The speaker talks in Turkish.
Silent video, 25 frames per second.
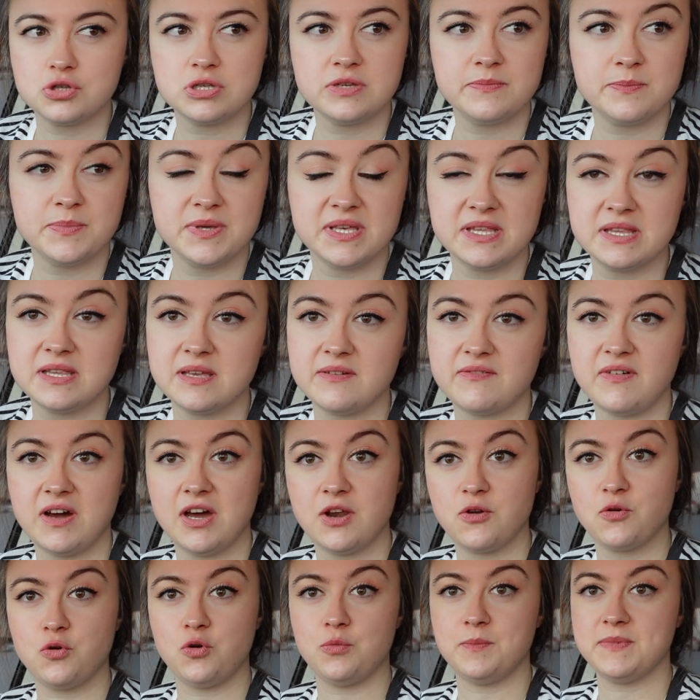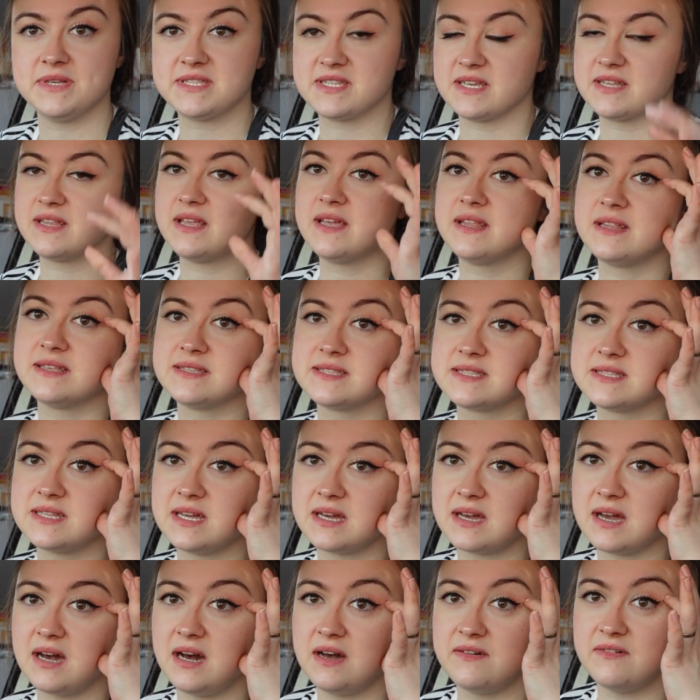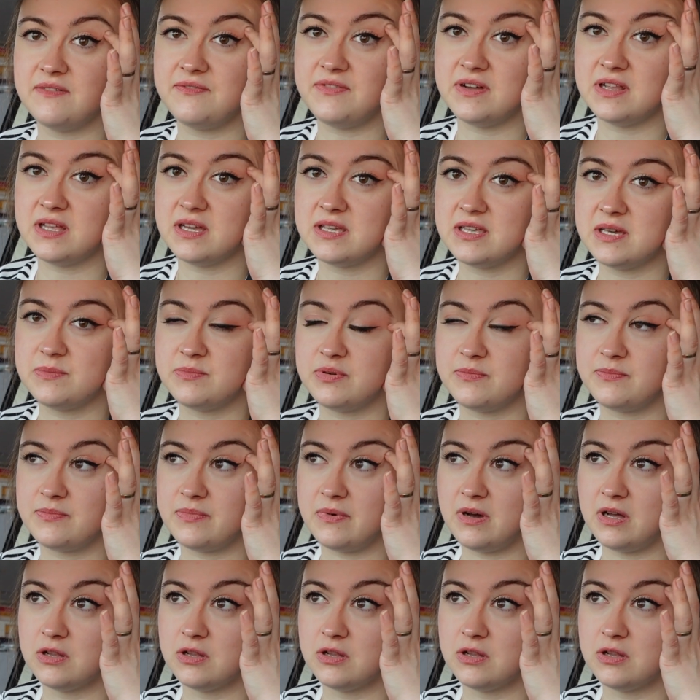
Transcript: Piknik Piknikvari olmasa da en azından kahve falan yapıp